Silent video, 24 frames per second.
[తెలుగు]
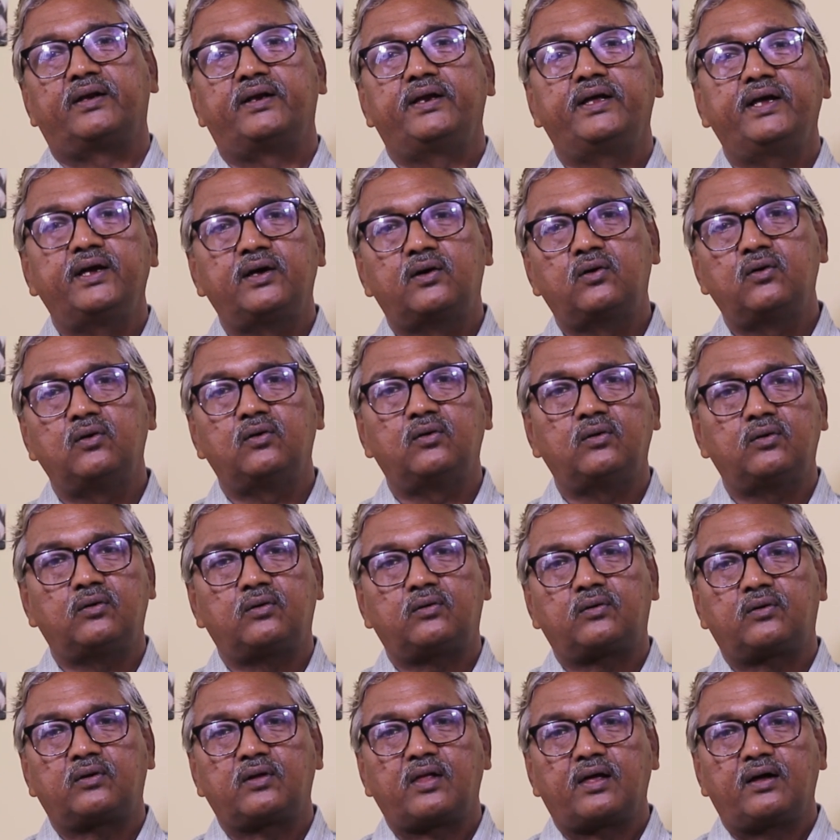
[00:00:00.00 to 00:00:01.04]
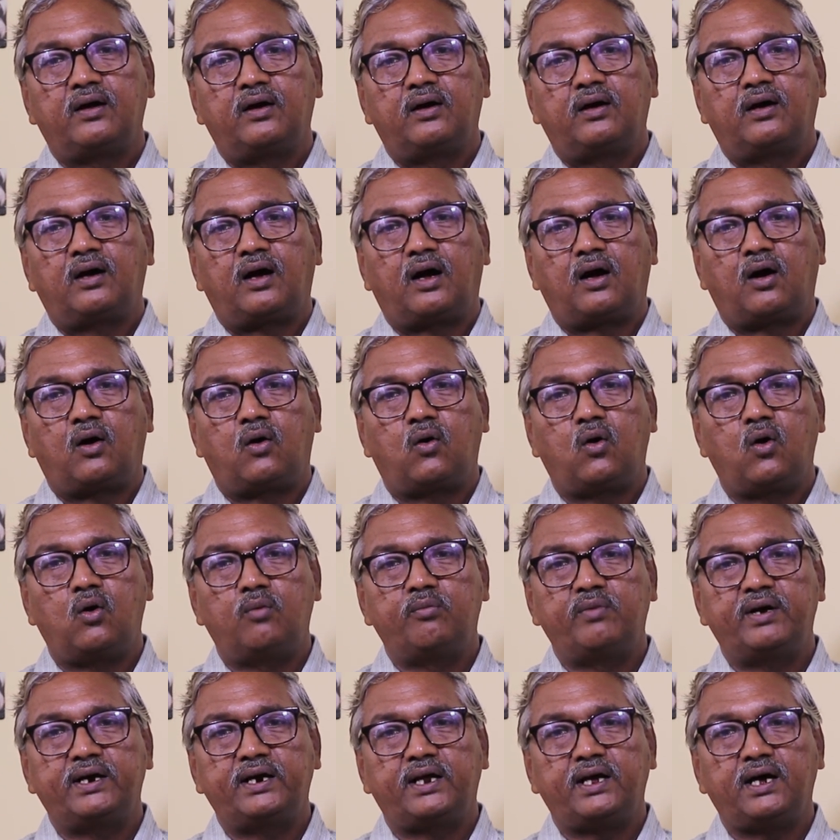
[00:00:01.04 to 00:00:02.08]
నీకు
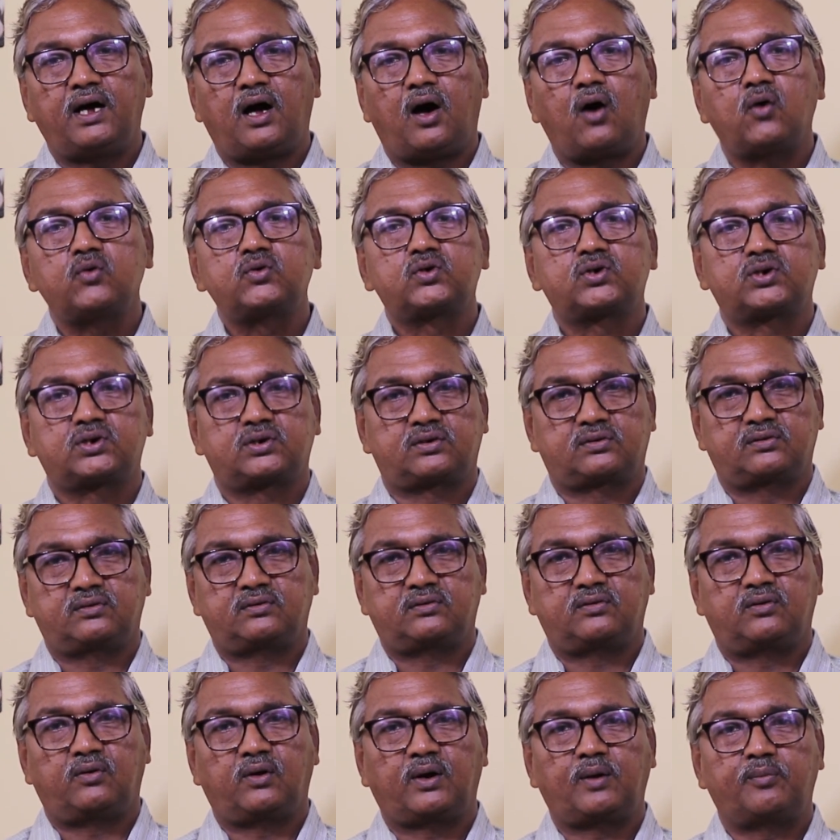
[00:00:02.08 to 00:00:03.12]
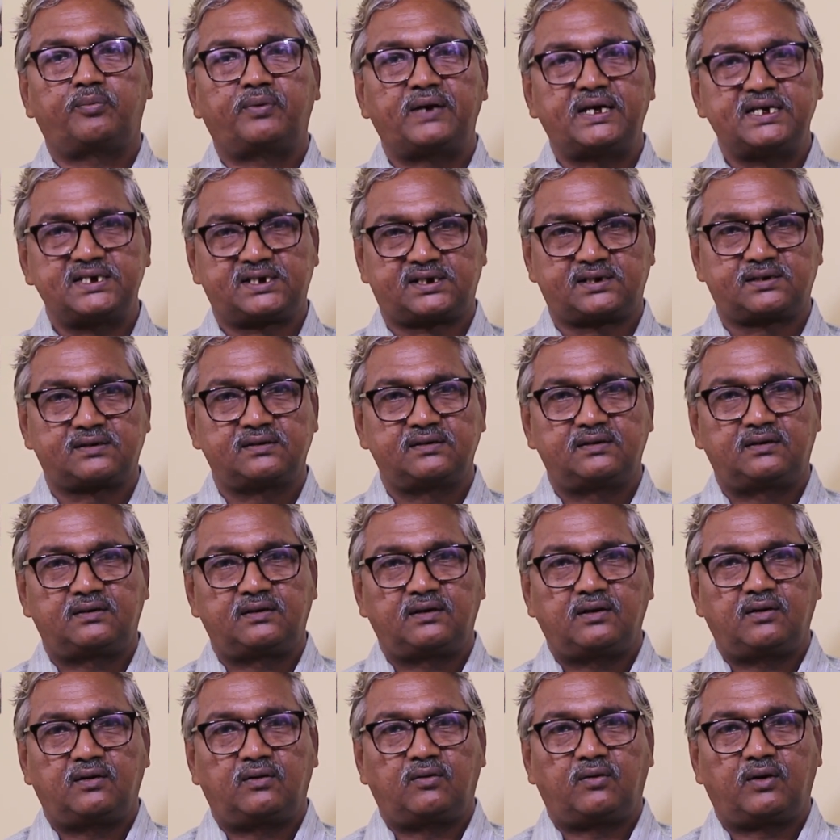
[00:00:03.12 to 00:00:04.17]
హోమ్ అంటే హౌస్ ఒక ప్లేస్
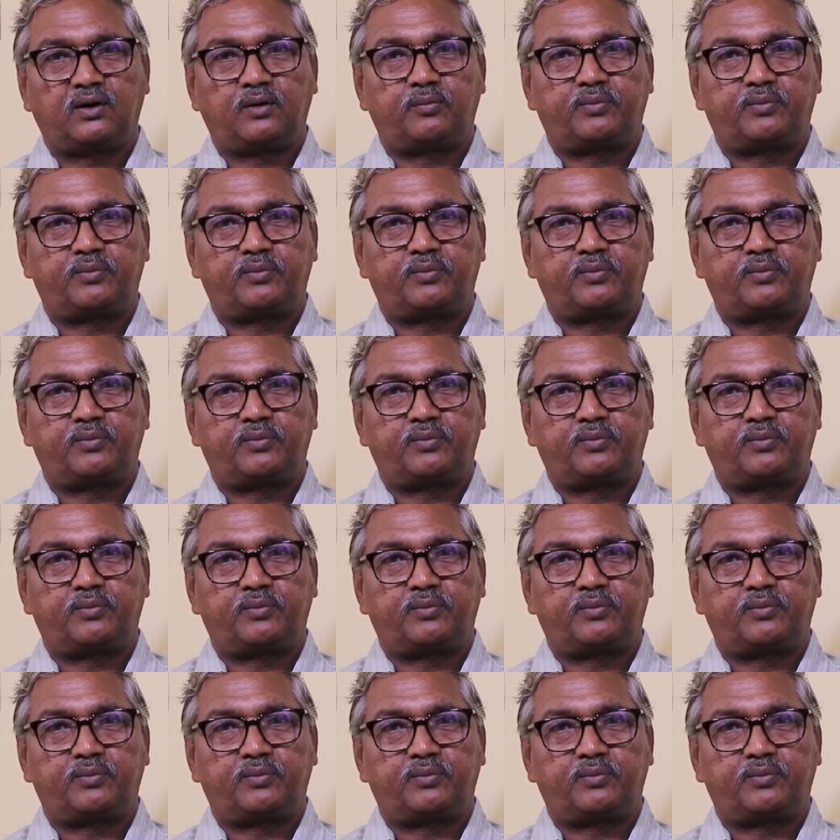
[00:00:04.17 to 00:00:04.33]
ఒక